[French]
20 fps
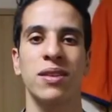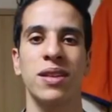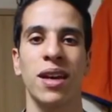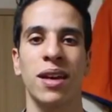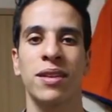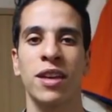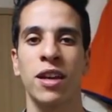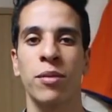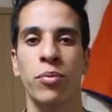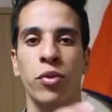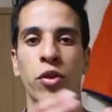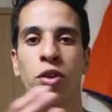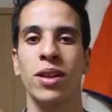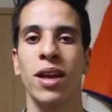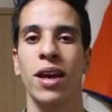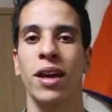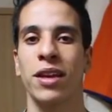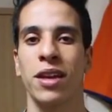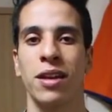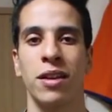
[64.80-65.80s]
certains pans de
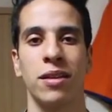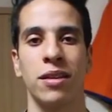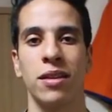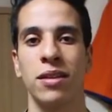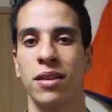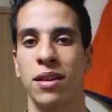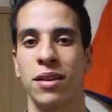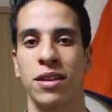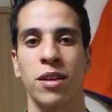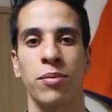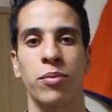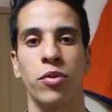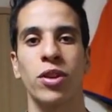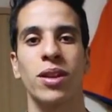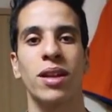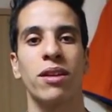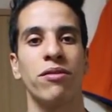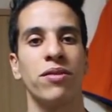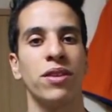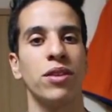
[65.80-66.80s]
la réalité, certains pans
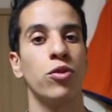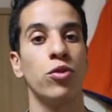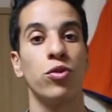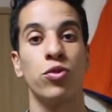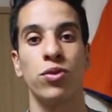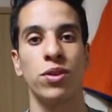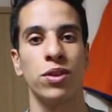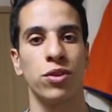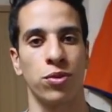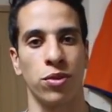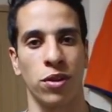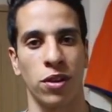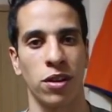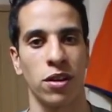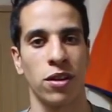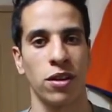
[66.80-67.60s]
de la vie de tous les jours.